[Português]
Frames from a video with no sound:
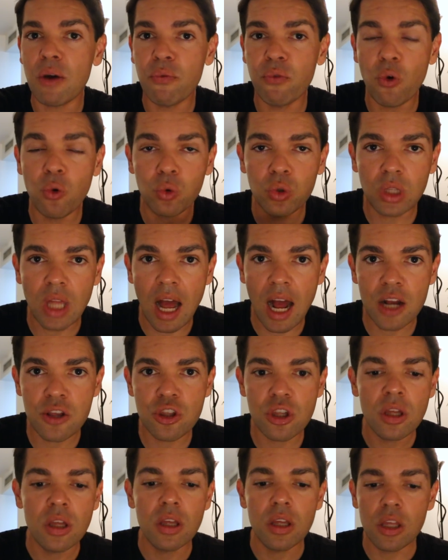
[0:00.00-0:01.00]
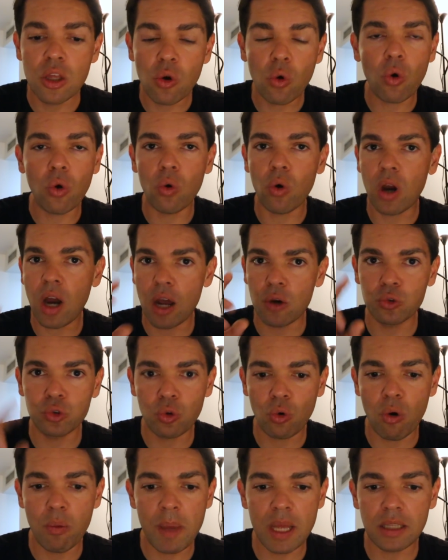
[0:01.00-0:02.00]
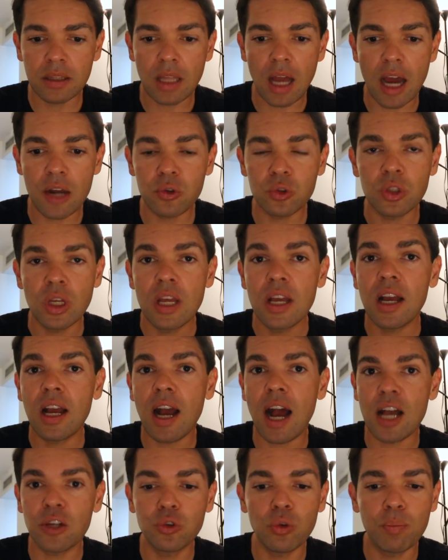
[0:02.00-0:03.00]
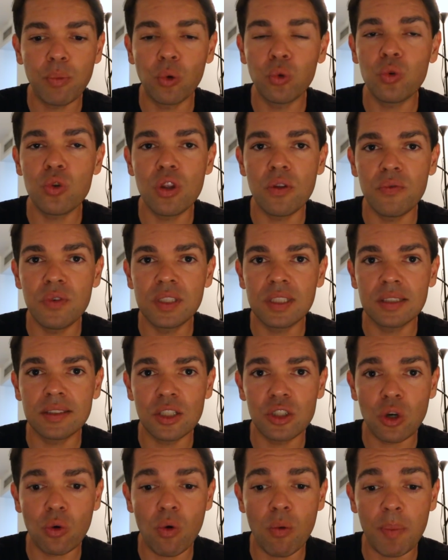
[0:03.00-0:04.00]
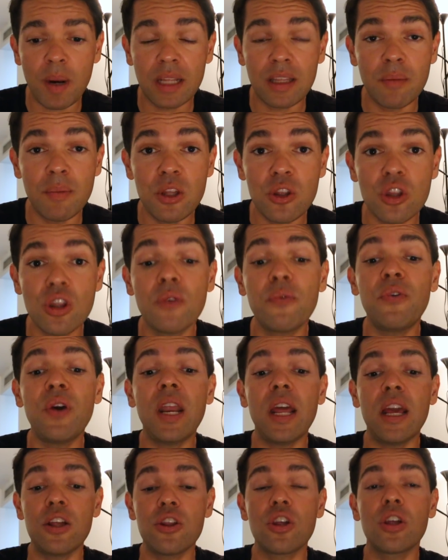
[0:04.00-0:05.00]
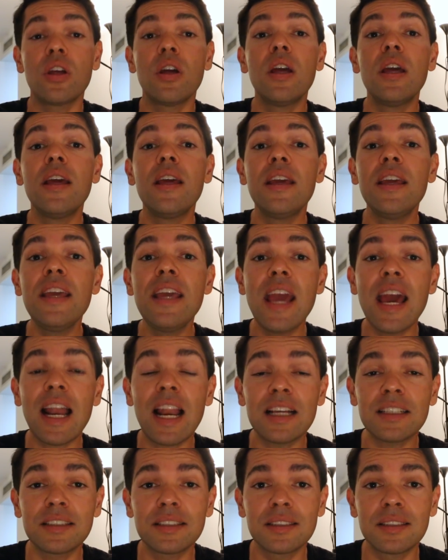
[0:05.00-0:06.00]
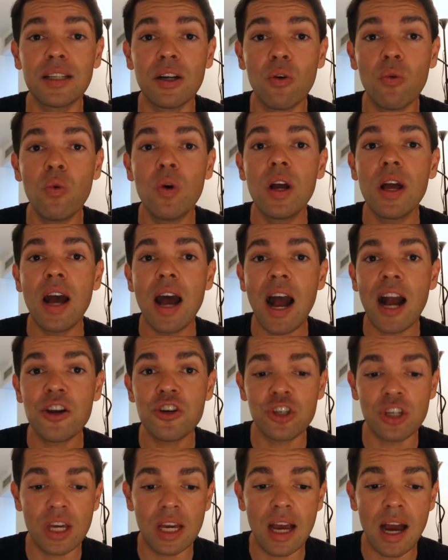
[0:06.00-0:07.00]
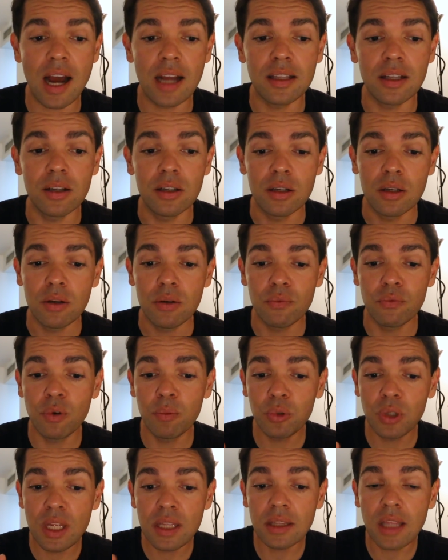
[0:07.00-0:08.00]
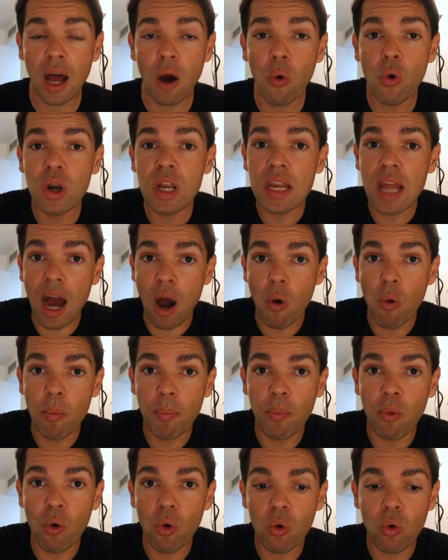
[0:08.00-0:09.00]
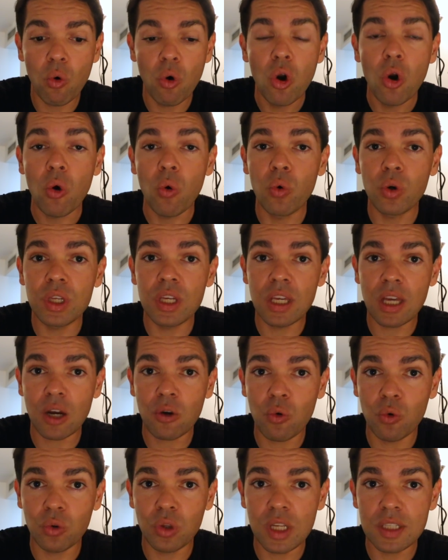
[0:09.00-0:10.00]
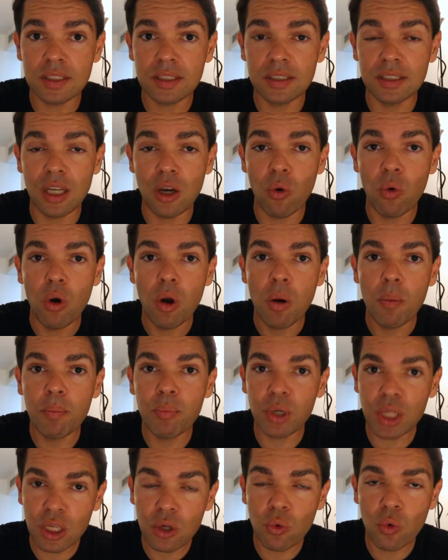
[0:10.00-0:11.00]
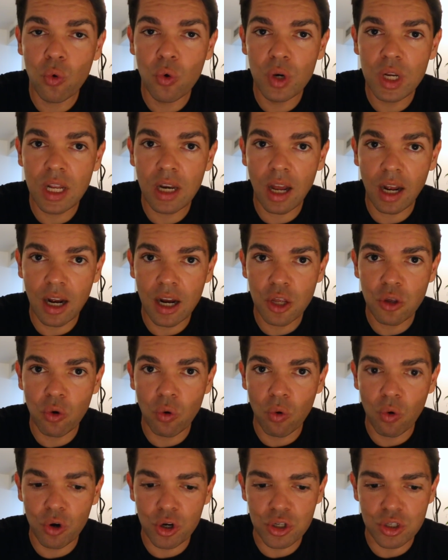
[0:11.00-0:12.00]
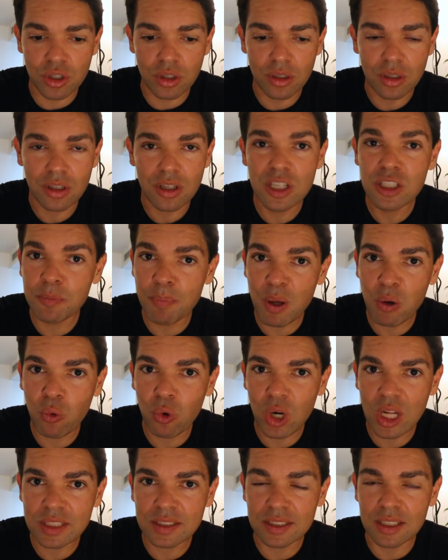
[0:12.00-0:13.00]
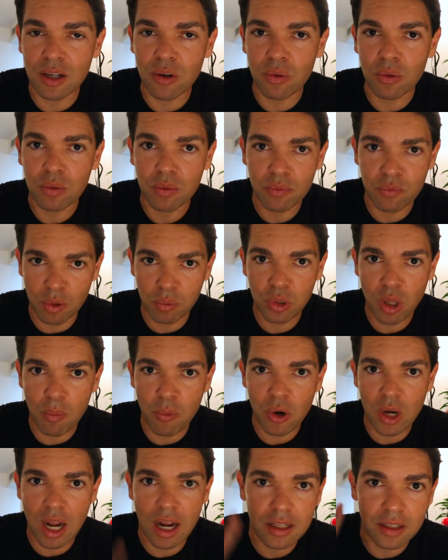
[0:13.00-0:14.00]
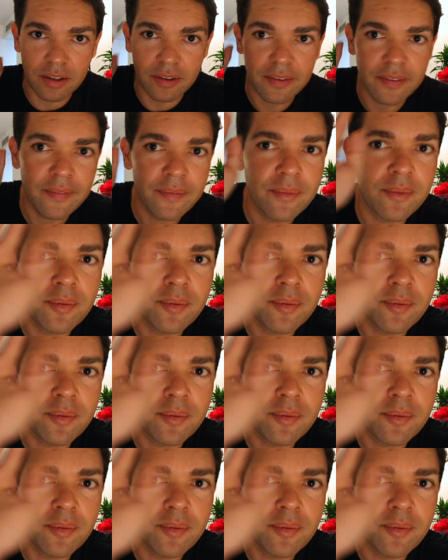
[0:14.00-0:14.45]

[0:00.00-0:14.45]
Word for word: à vontade em colocar os comentários caso o ponto de vista seja completamente diferente. Em relação à chegada, Vamos tentar olhar um pouco o que, que aconteceu. Por que, que o gorila ganhou hoje? Especulação. Vamos dar uma olhada.